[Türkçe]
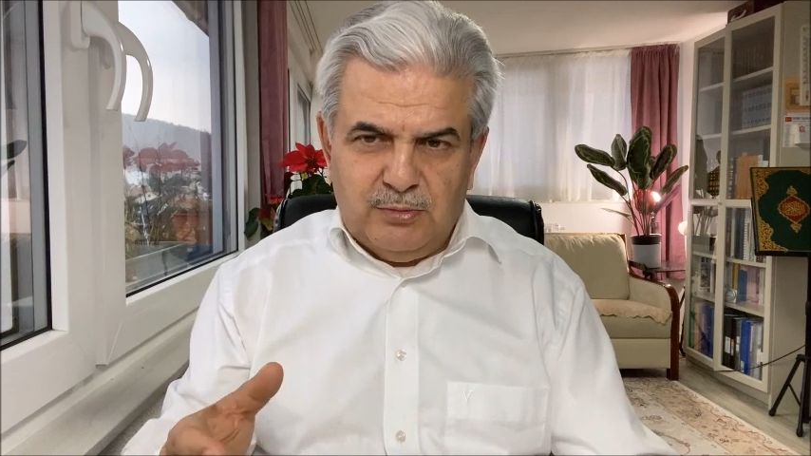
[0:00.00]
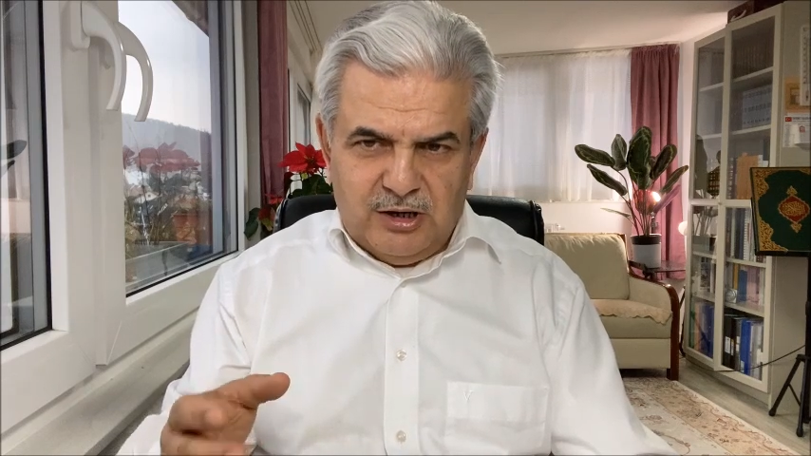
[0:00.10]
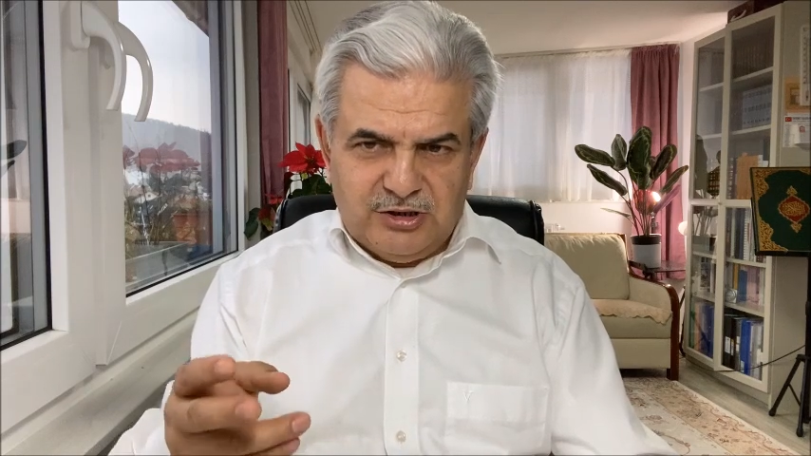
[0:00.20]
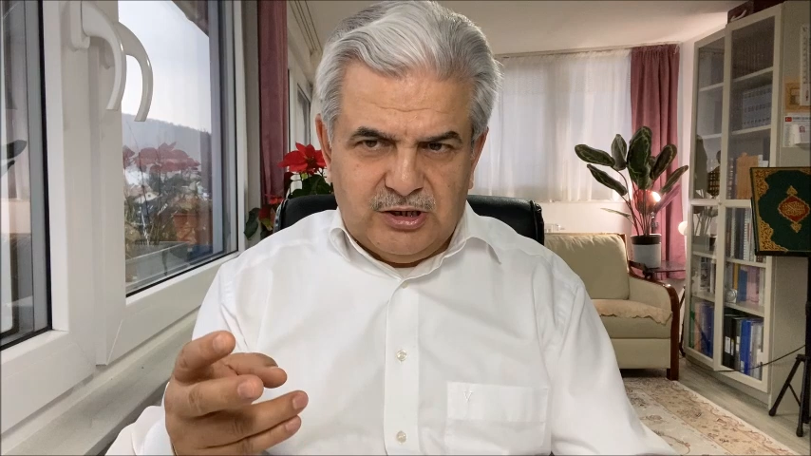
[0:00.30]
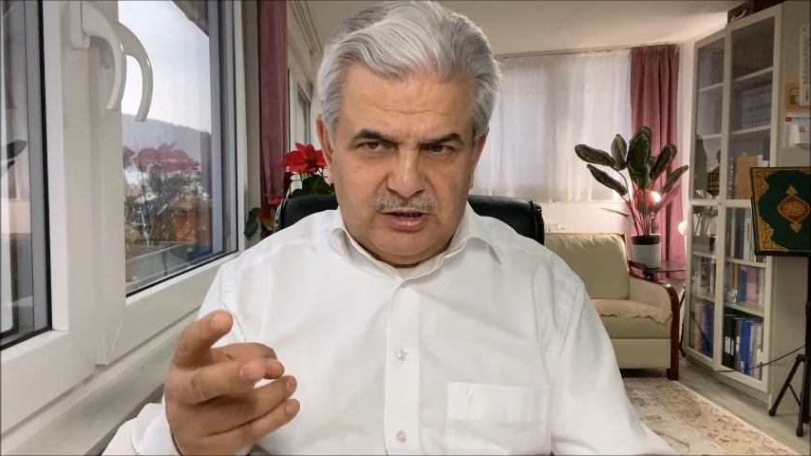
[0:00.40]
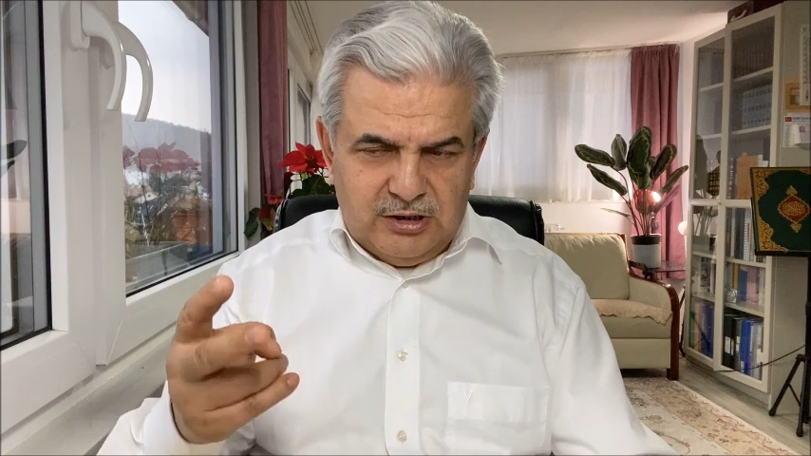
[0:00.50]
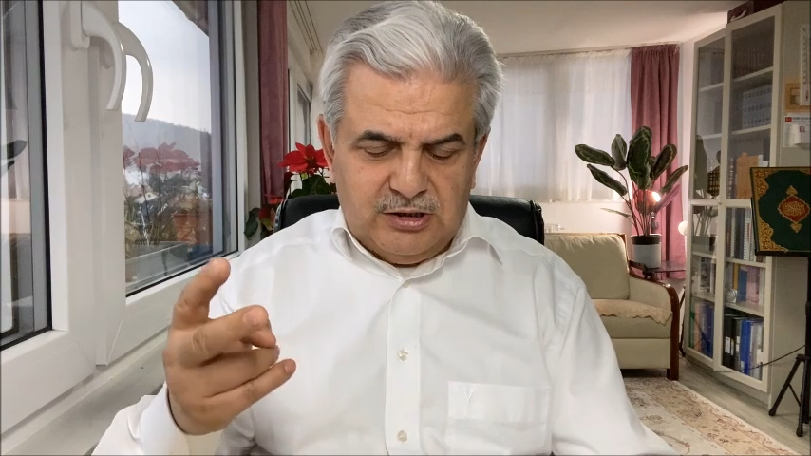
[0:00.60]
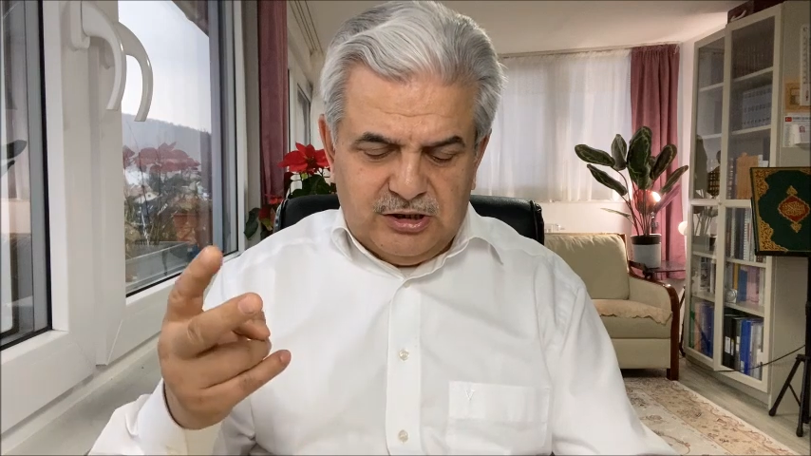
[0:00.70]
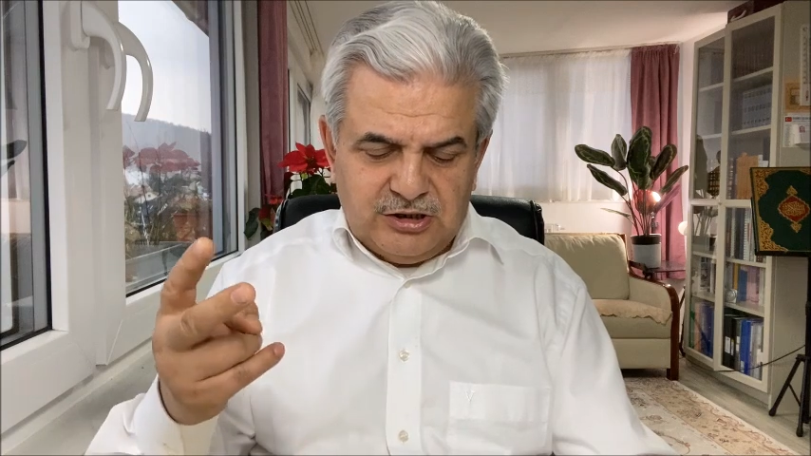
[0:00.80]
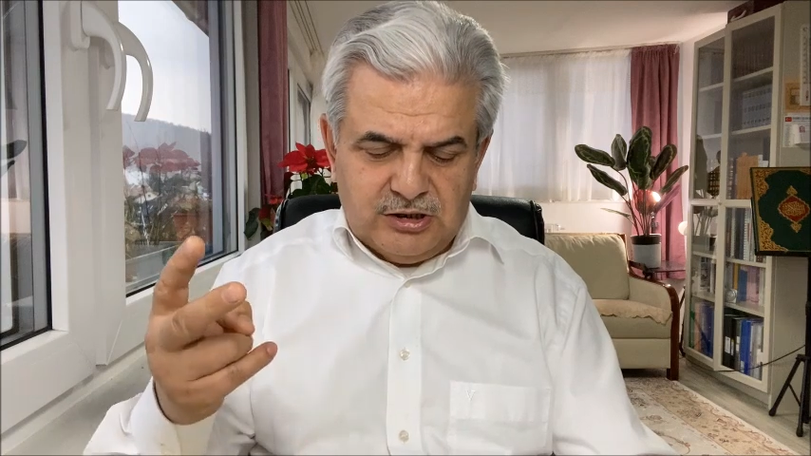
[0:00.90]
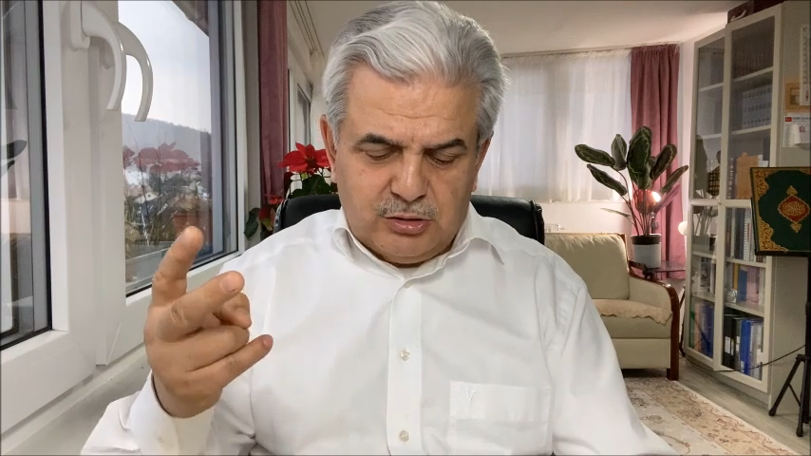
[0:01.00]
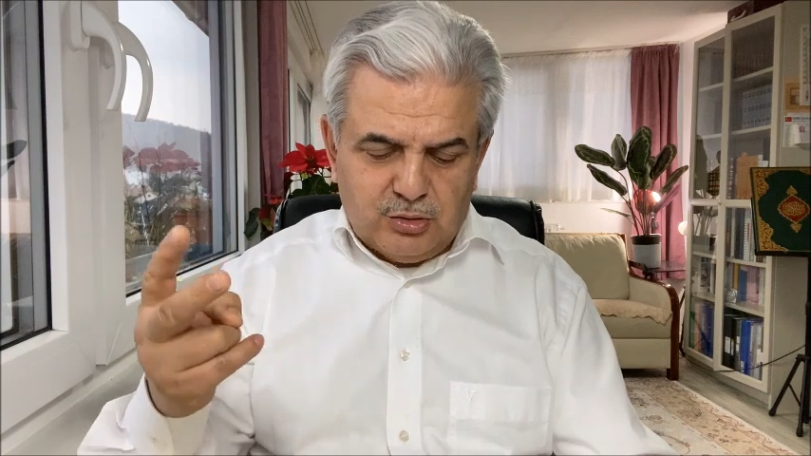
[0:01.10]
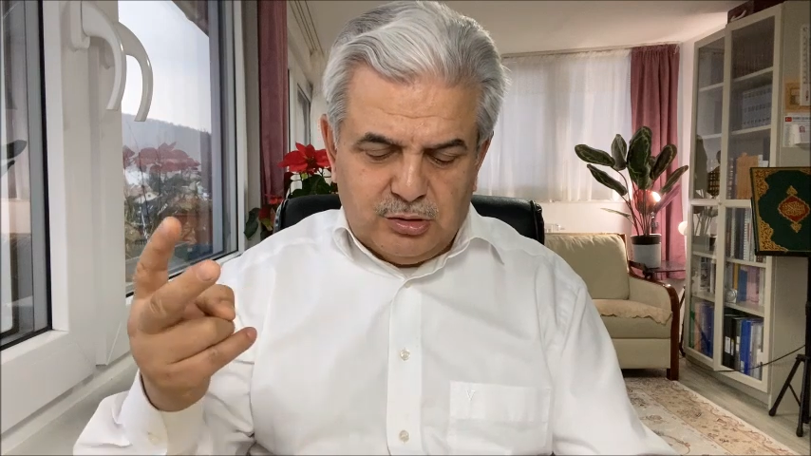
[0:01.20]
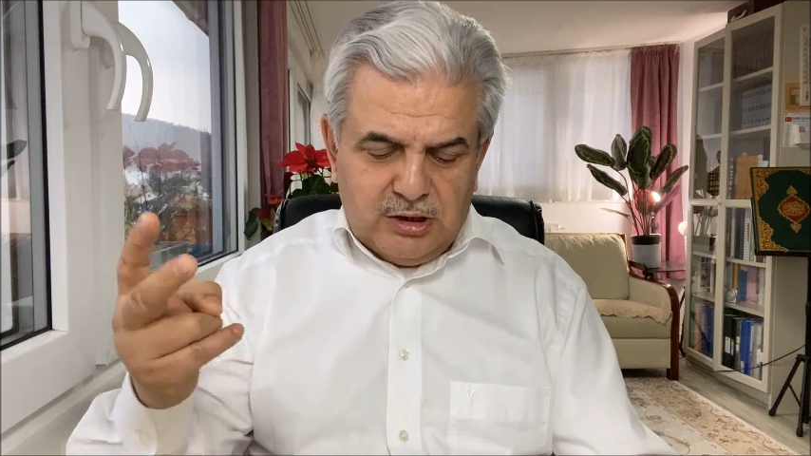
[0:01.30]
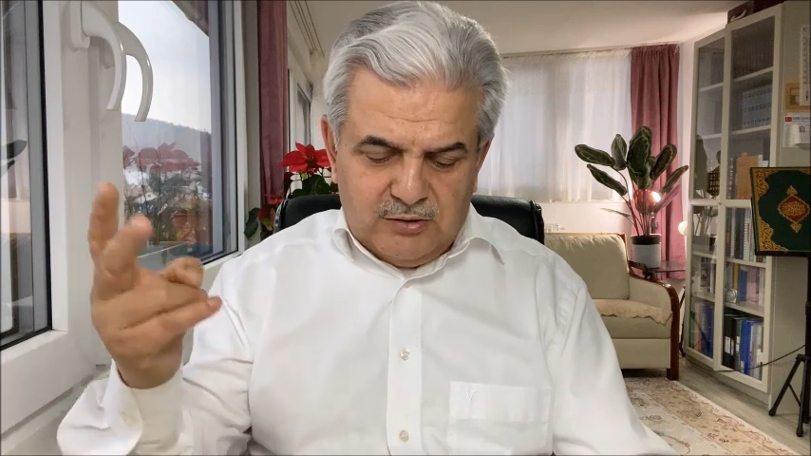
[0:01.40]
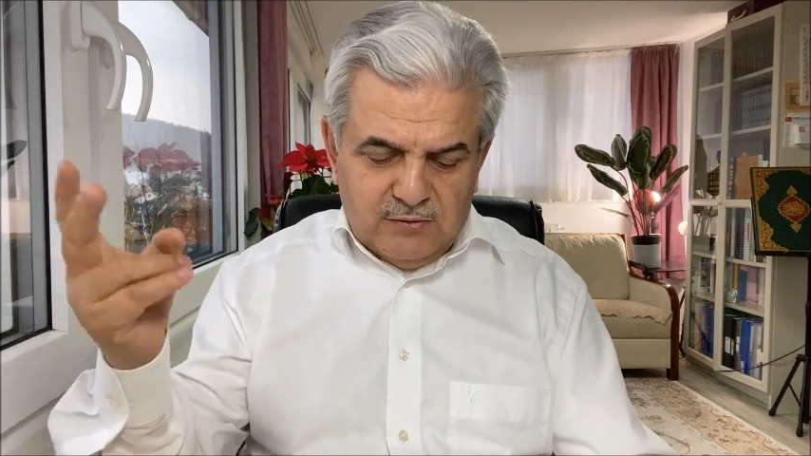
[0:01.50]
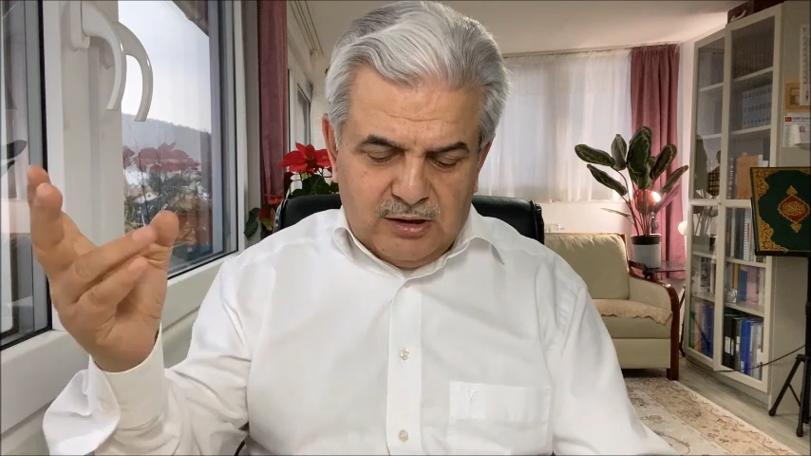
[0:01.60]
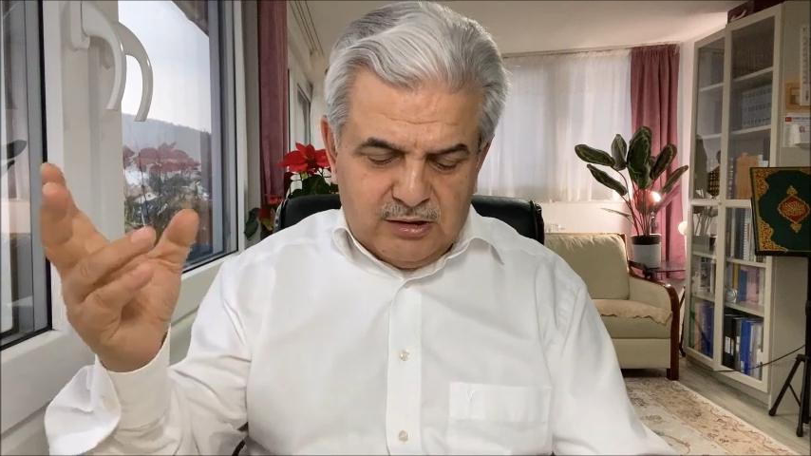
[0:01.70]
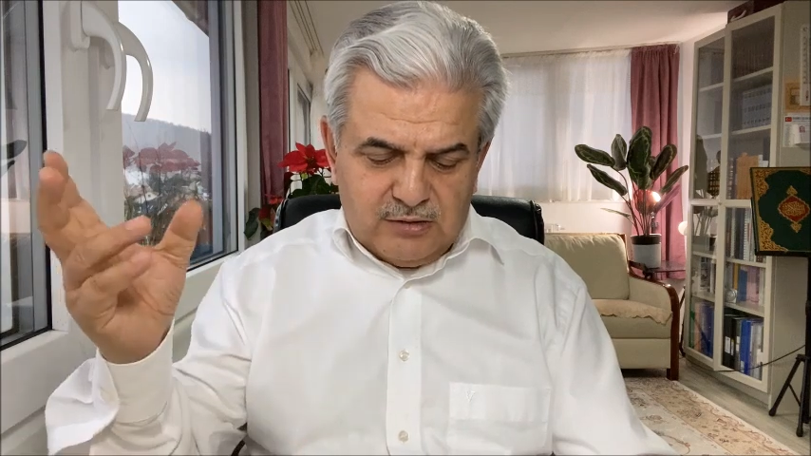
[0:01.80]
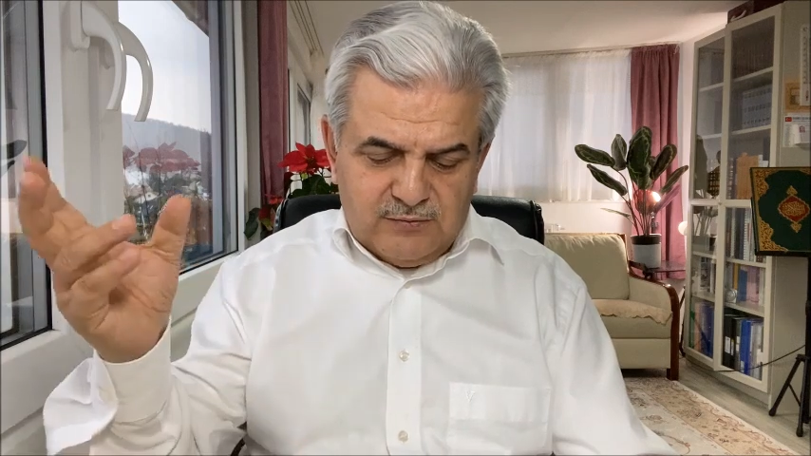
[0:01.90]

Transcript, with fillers: Mace'nin iki cilt Süneni vardır.